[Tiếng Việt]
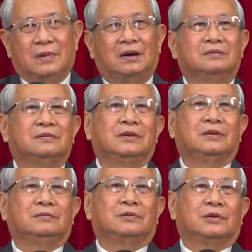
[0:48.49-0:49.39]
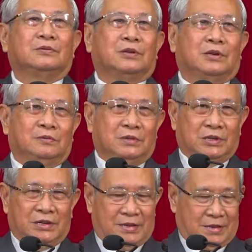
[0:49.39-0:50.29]
bao nhiêu triệu triệu
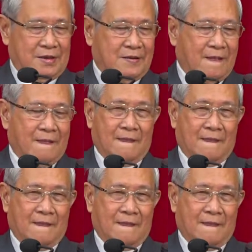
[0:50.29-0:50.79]
người chết.